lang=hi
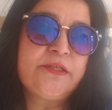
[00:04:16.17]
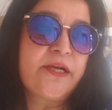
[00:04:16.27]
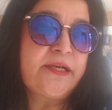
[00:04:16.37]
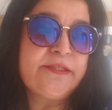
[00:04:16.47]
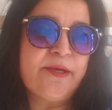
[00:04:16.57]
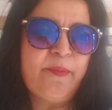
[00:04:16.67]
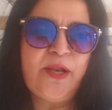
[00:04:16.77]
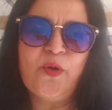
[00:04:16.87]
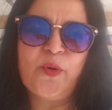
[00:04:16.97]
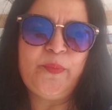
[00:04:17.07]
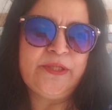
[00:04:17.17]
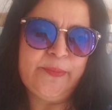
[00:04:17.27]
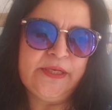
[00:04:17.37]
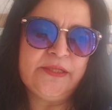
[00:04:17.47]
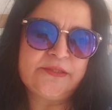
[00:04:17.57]
शक जमल और अब
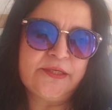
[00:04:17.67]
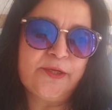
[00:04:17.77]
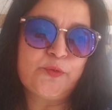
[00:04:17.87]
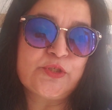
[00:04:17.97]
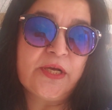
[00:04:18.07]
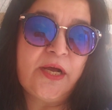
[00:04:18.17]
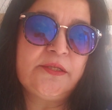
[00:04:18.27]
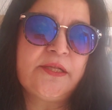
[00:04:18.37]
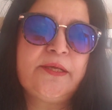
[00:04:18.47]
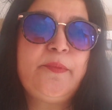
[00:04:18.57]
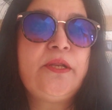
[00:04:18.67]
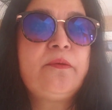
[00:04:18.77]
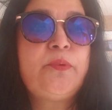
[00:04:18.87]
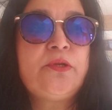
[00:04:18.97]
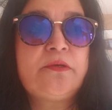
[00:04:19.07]
जमल इस तरह कुछ कहा जाता है
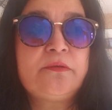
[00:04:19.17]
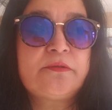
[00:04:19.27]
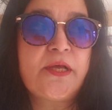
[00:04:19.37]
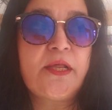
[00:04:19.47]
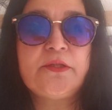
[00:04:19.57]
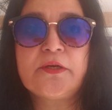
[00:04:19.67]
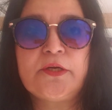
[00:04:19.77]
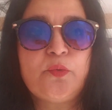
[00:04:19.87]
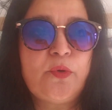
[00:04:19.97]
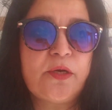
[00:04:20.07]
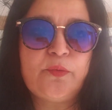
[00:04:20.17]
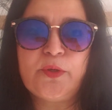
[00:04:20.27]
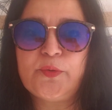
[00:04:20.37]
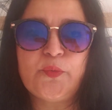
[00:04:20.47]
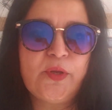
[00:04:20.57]
मैंने फिर सारी जगह ढूंढा
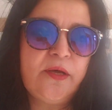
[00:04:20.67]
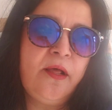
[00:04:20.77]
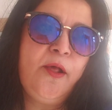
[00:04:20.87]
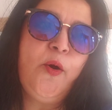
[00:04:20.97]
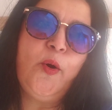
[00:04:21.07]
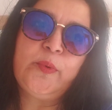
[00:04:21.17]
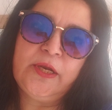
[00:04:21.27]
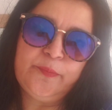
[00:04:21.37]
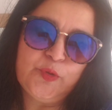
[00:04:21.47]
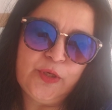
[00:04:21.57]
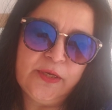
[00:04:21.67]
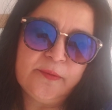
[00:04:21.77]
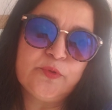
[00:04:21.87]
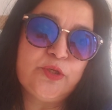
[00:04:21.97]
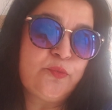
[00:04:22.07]
ढूंढा ढूंढा और फिर अलहमदिल्ला
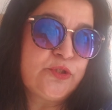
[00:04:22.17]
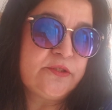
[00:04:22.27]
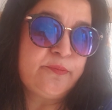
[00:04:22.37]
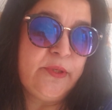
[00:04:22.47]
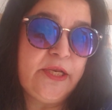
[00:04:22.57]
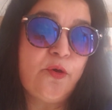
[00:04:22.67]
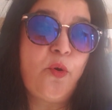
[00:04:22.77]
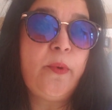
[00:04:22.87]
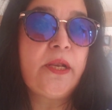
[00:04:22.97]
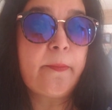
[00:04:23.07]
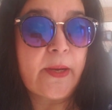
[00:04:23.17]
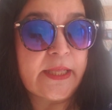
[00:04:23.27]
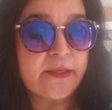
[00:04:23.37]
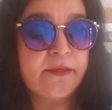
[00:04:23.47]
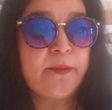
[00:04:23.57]
मुझे वो चीज़ मिली और मैंने
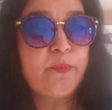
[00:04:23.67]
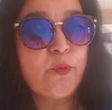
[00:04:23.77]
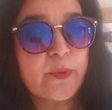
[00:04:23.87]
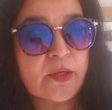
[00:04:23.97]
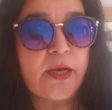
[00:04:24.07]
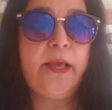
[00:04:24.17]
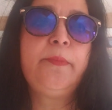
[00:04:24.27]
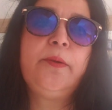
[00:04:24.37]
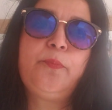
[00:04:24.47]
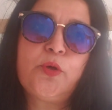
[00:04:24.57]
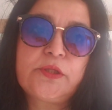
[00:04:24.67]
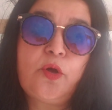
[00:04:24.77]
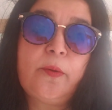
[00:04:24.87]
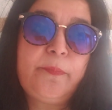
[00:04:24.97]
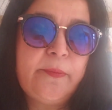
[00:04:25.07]
अप्लाई करी अपने ऊपर खाए मैंने बहुत
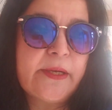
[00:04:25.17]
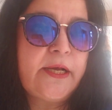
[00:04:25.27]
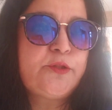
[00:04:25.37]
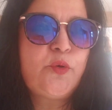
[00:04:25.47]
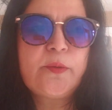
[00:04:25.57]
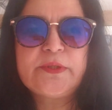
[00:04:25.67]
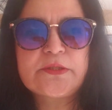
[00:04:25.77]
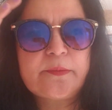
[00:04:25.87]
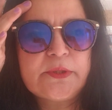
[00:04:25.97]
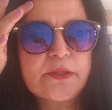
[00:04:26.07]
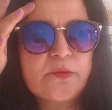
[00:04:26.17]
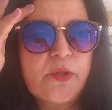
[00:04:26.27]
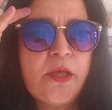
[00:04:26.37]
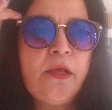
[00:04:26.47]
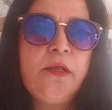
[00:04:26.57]
और अब भी मैं खाती हूँ अगर मेरे सर में दर्द
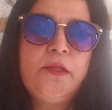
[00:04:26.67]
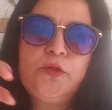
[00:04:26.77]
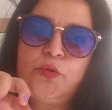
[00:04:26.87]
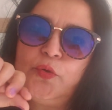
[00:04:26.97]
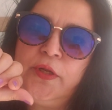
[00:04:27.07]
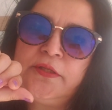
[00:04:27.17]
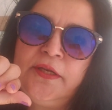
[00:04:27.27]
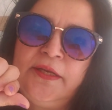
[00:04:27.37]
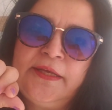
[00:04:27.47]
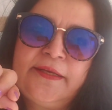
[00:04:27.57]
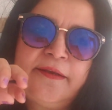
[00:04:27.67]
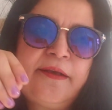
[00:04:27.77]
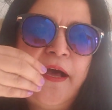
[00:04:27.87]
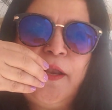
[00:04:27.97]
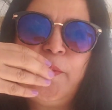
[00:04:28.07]
हो तो थोड़ा सा लेके
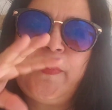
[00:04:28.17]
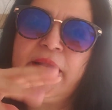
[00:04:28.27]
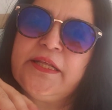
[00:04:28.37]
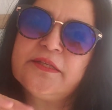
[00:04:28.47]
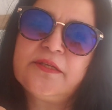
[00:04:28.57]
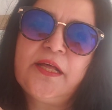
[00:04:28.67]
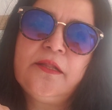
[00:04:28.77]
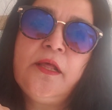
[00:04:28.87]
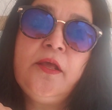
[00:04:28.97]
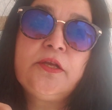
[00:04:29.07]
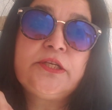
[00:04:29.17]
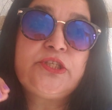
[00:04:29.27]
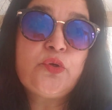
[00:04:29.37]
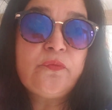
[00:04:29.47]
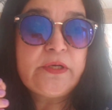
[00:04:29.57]
खा लो पानी के साथ
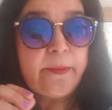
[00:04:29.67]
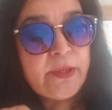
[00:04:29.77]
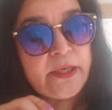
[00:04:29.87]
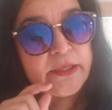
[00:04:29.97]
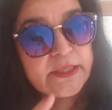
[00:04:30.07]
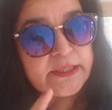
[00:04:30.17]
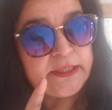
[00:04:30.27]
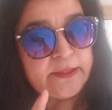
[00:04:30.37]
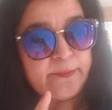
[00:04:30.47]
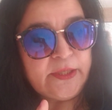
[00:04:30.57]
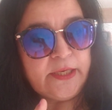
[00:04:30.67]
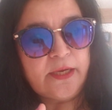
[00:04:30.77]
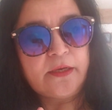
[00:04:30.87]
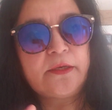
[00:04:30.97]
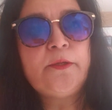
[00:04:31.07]
किसी को विटामिन डी की कमी
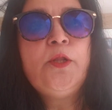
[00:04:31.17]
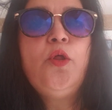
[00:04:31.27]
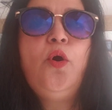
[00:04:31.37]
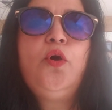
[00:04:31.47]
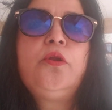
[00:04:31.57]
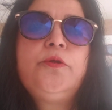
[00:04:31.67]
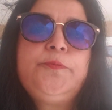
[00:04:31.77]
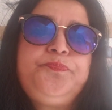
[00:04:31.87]
है अगर और